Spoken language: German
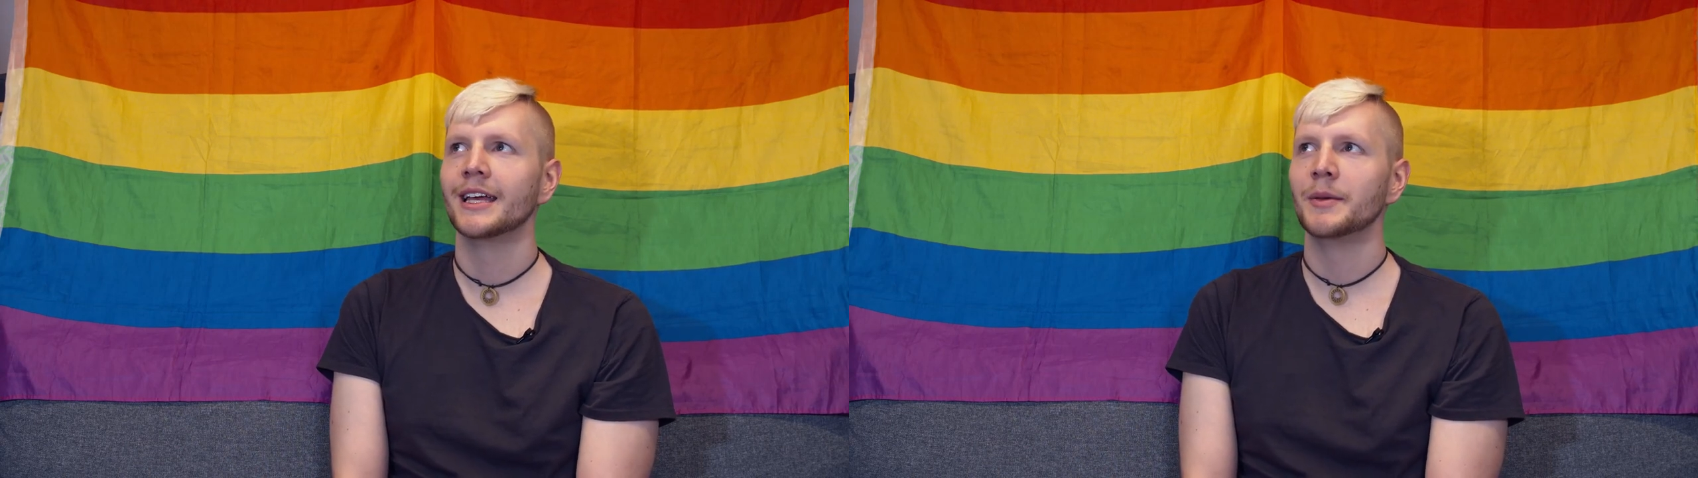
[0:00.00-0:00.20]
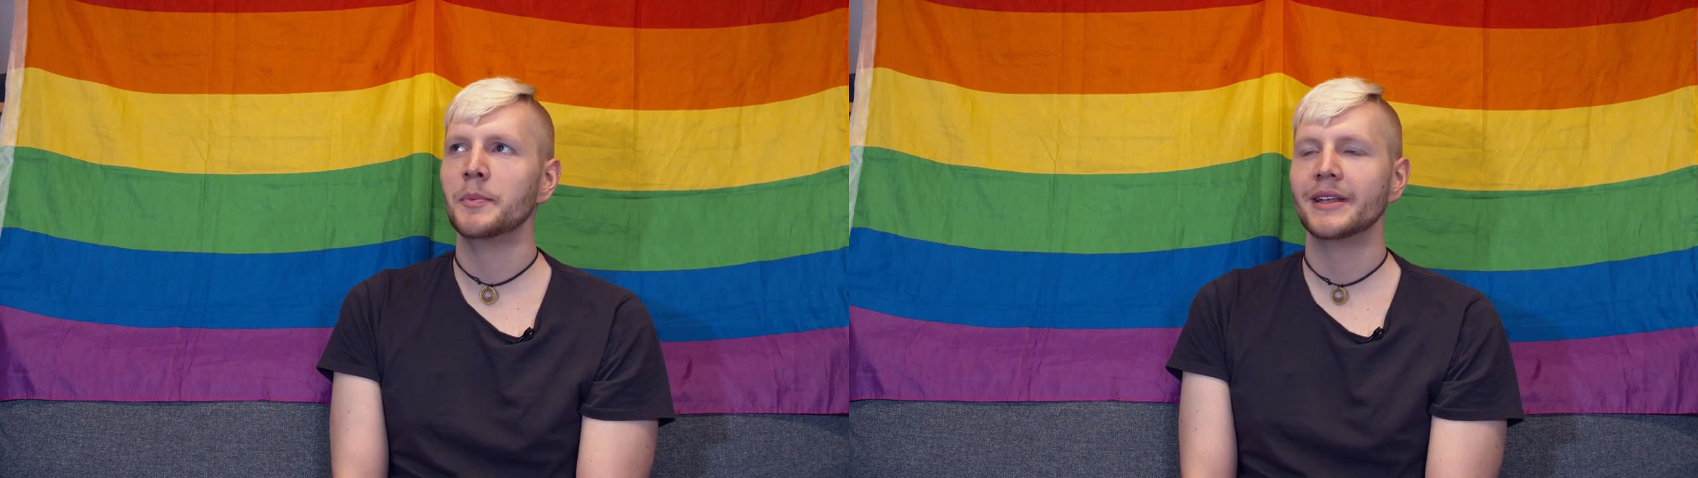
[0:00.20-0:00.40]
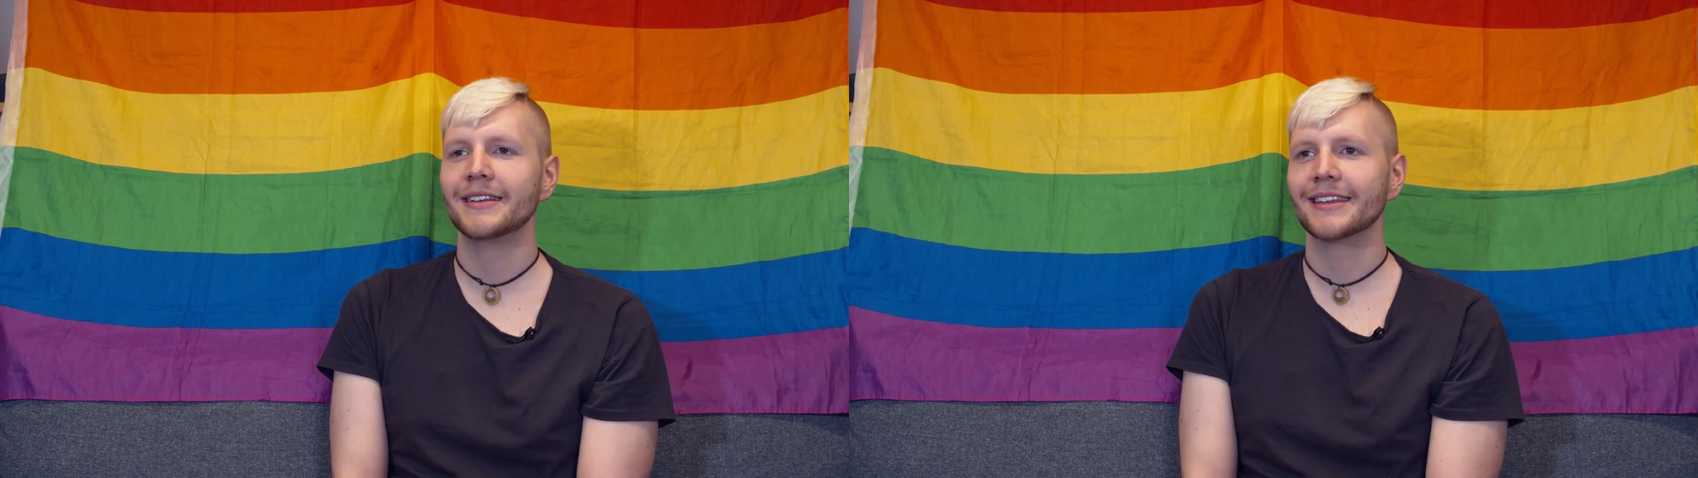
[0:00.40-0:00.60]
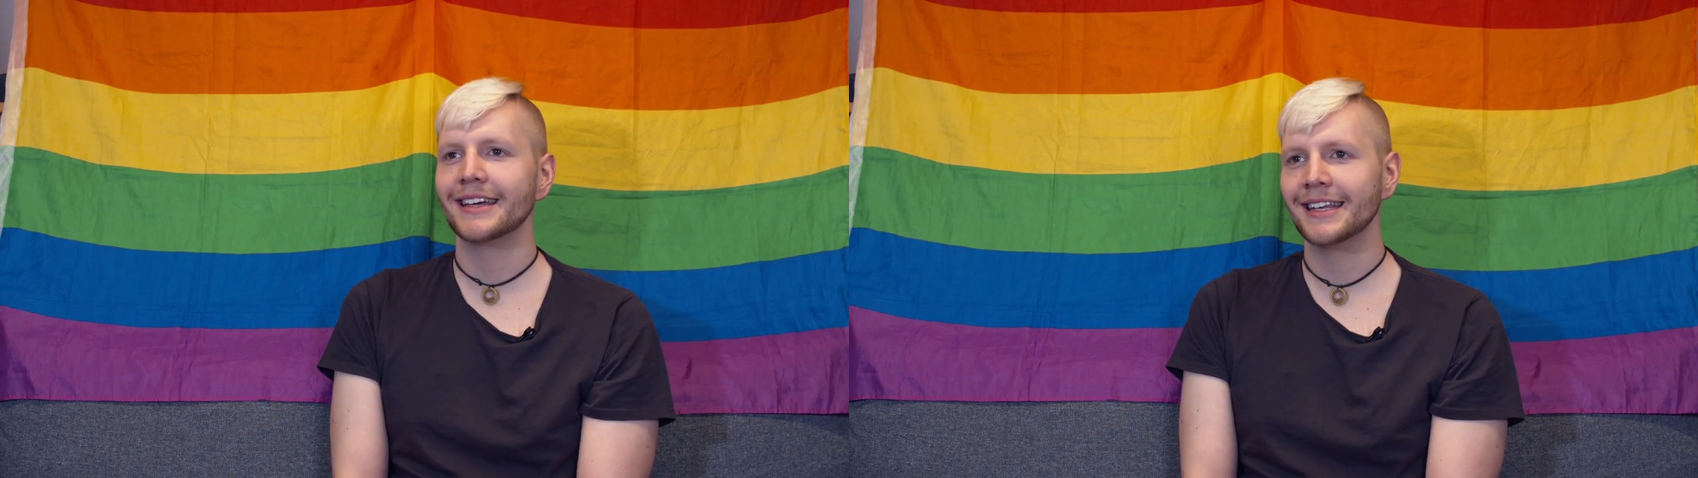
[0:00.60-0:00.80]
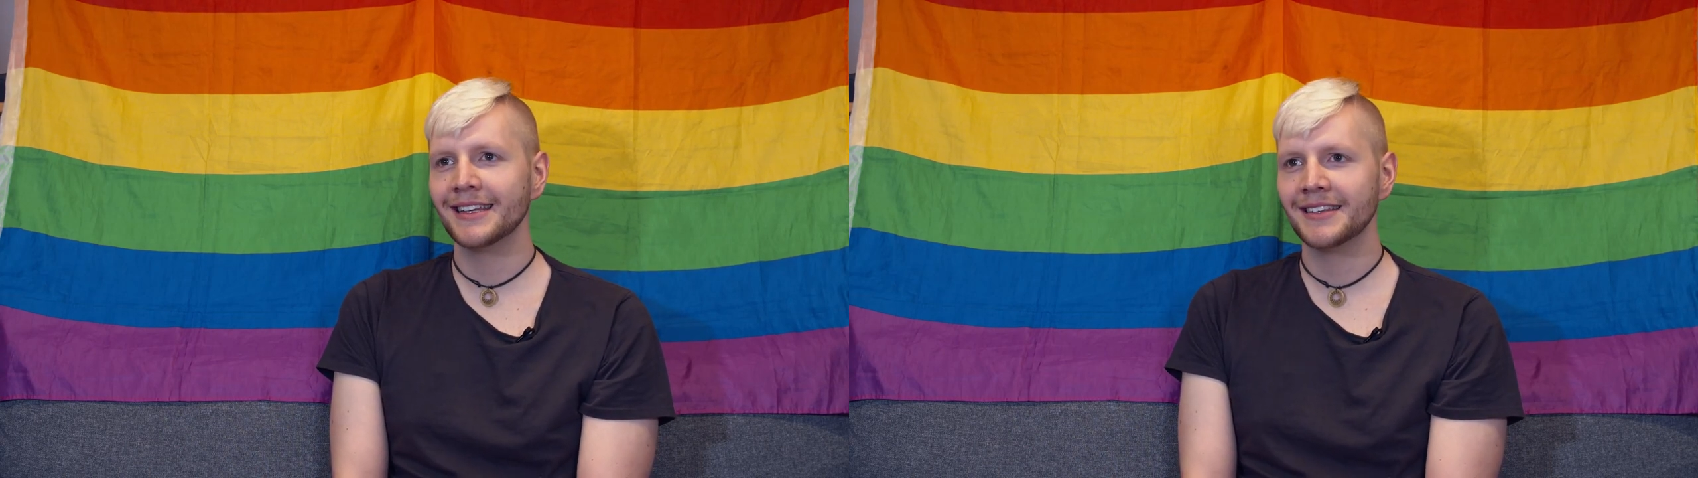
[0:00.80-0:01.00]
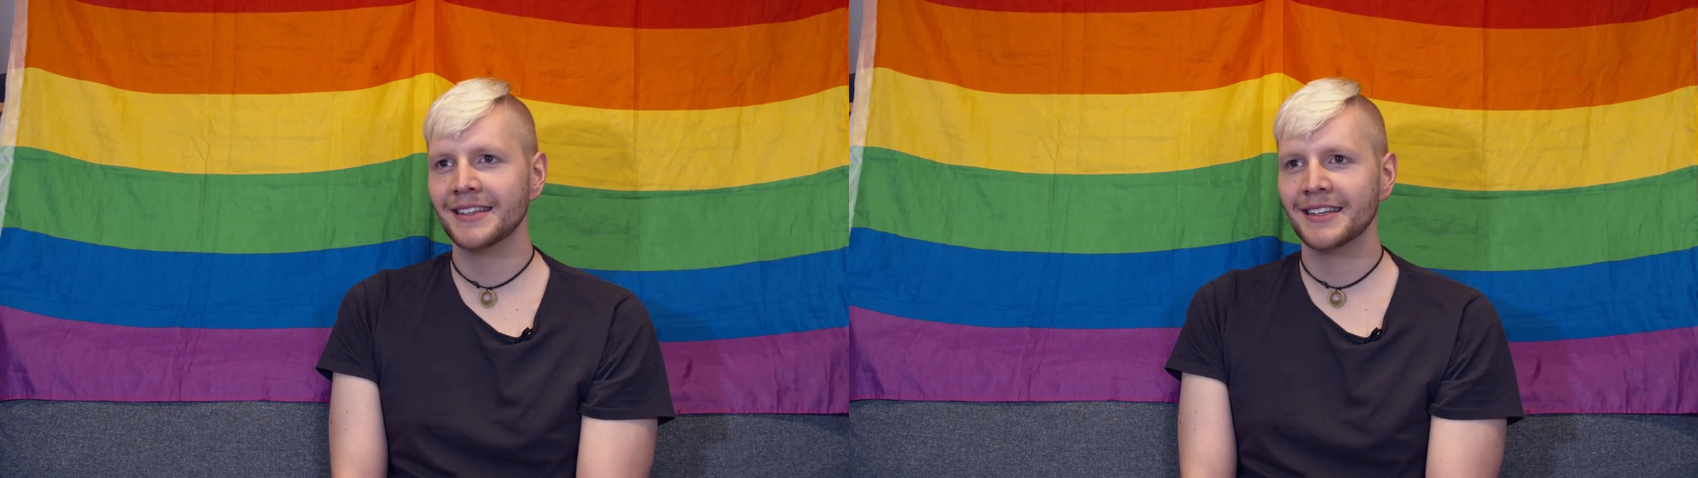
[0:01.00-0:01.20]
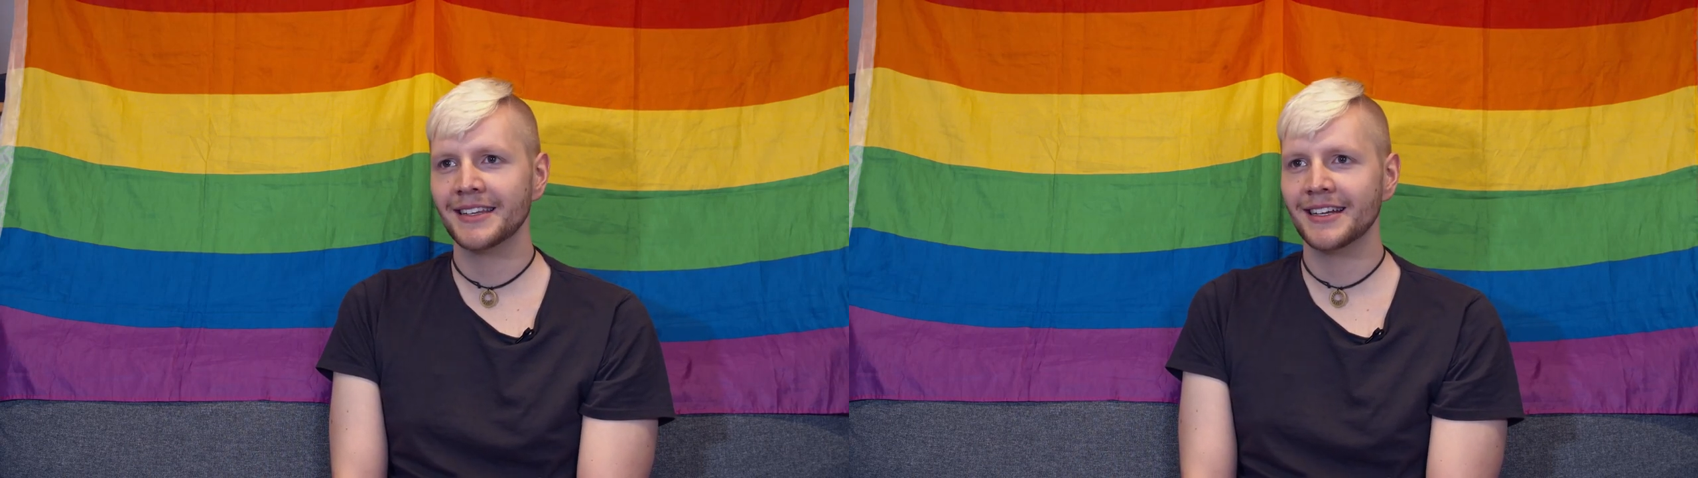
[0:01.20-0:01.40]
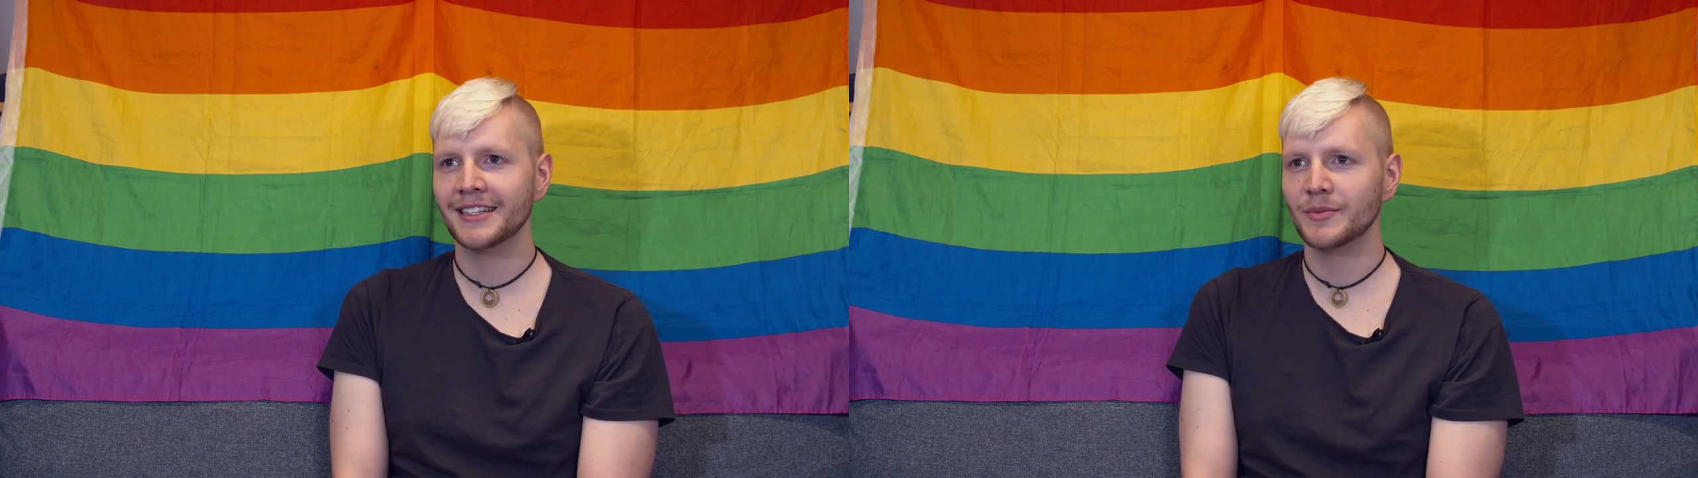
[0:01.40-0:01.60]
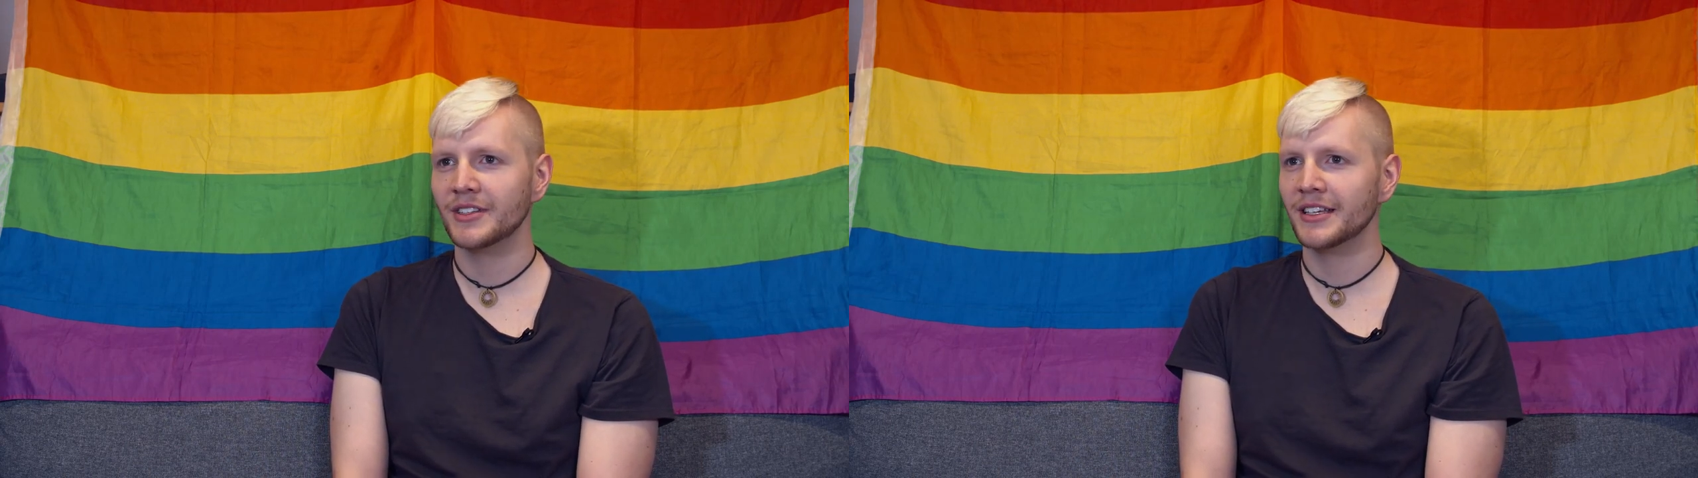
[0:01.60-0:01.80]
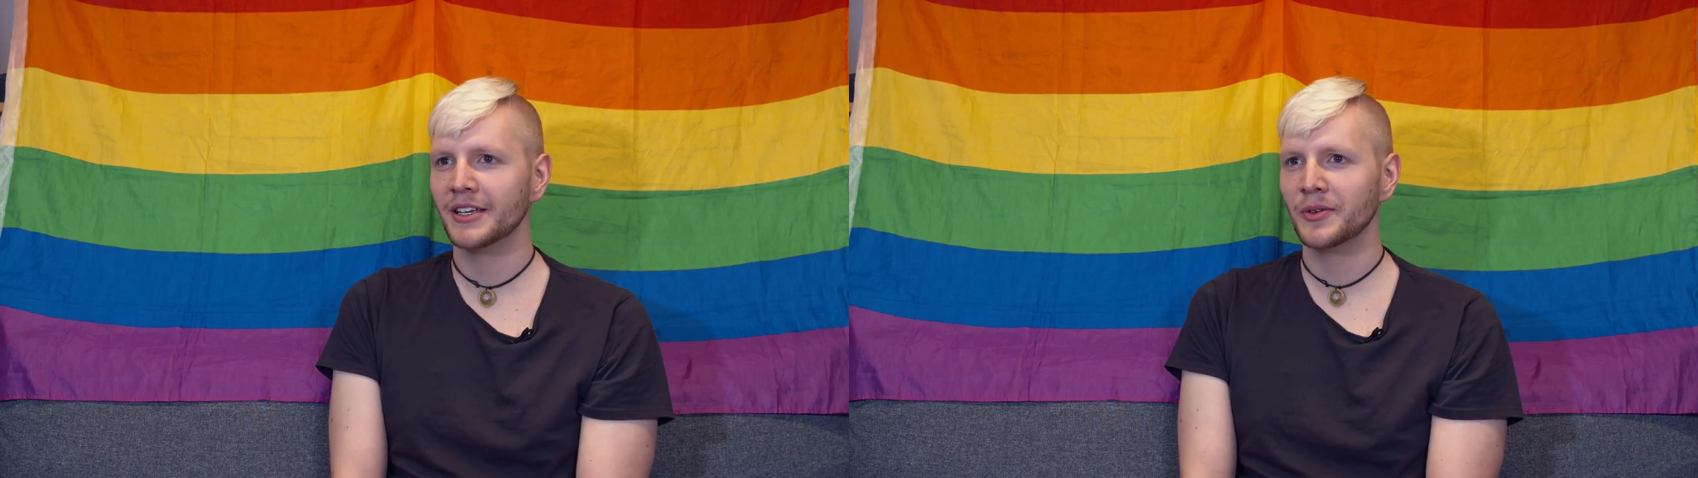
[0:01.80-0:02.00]
mit drin in
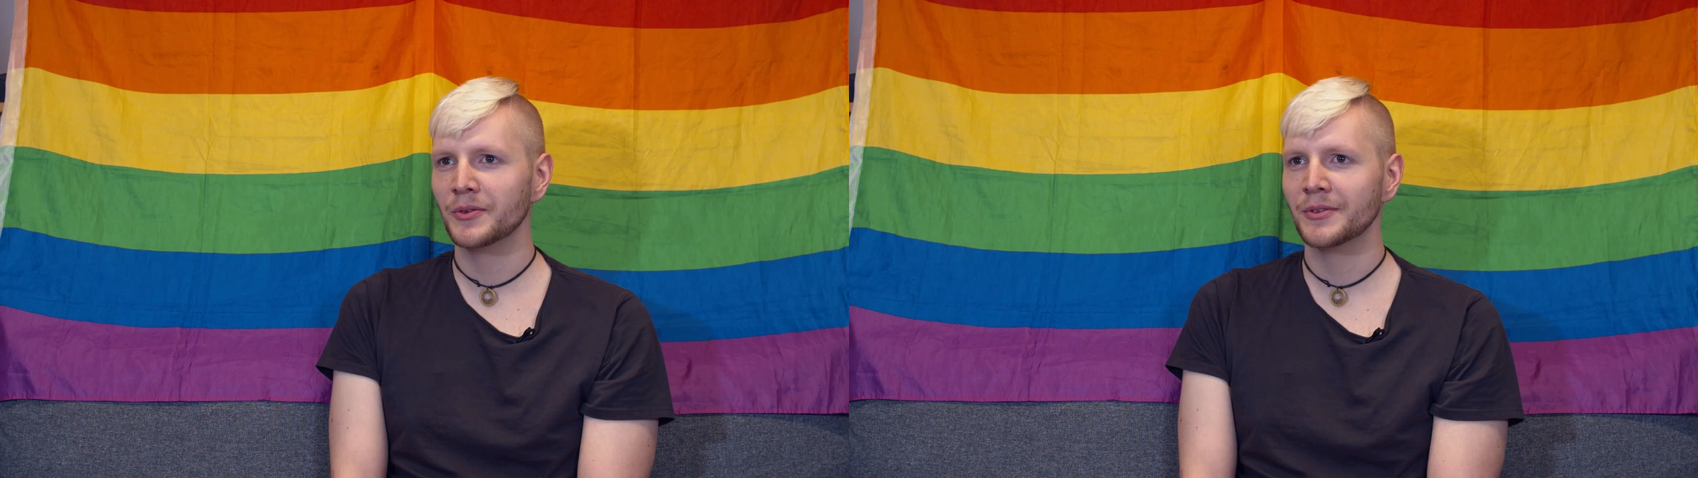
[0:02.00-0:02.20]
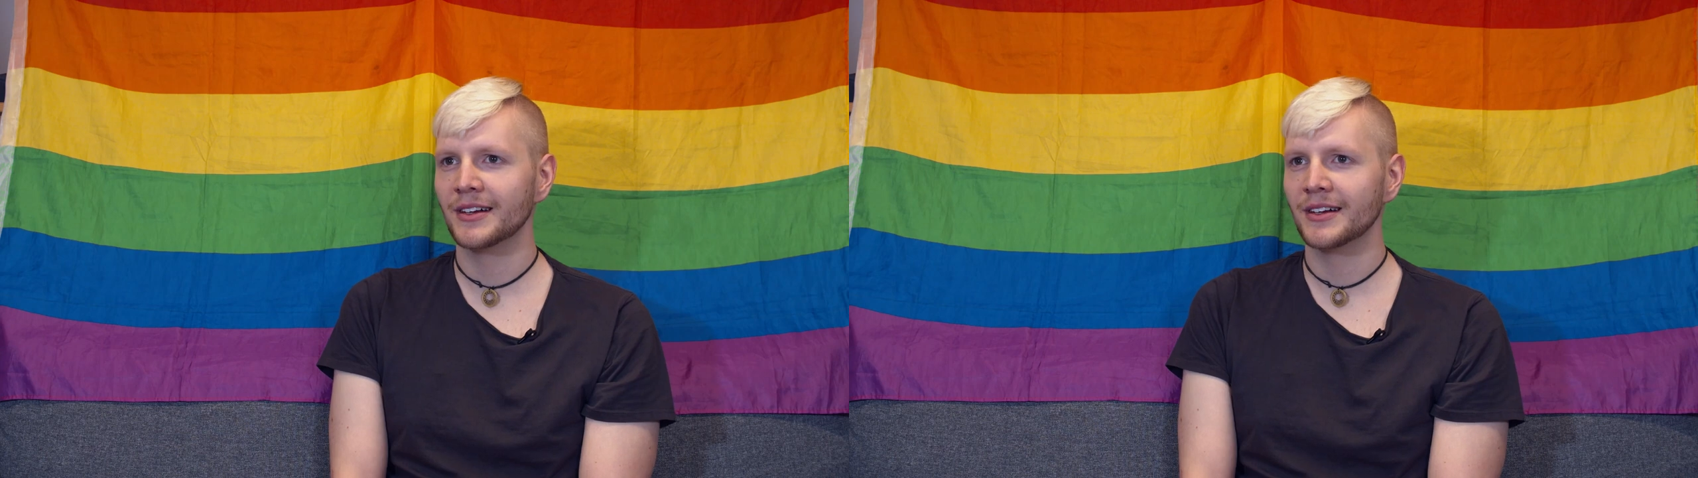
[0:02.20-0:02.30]
LGBTQ.